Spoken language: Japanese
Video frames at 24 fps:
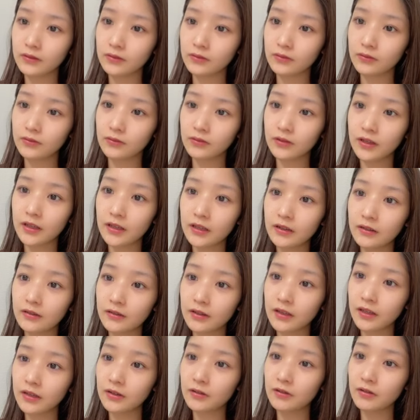そう切り
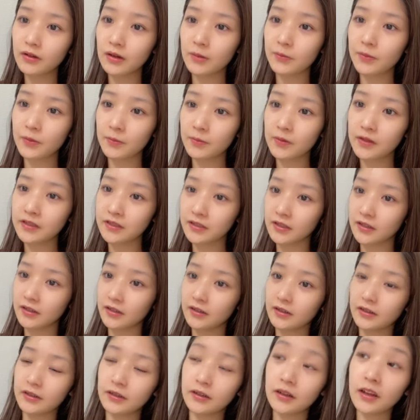抜き動画見ました
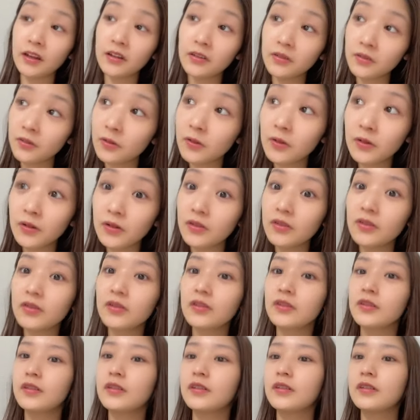だって何の
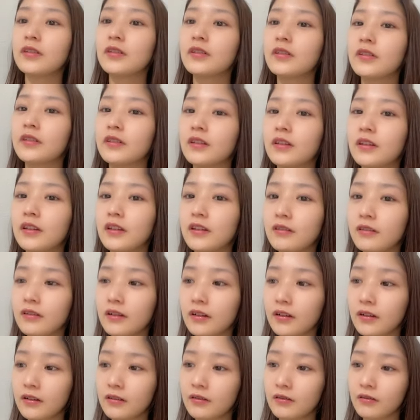なんか切り抜
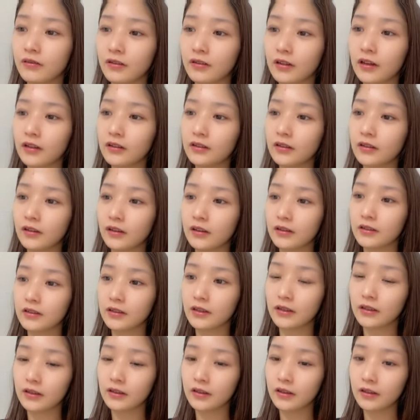かれることあったっけ
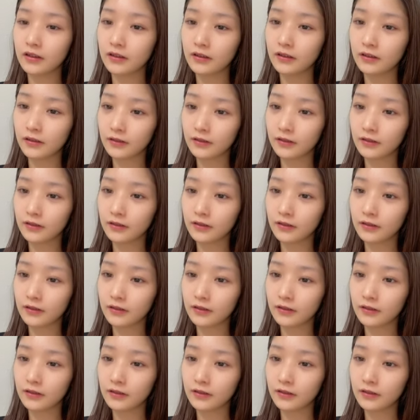最近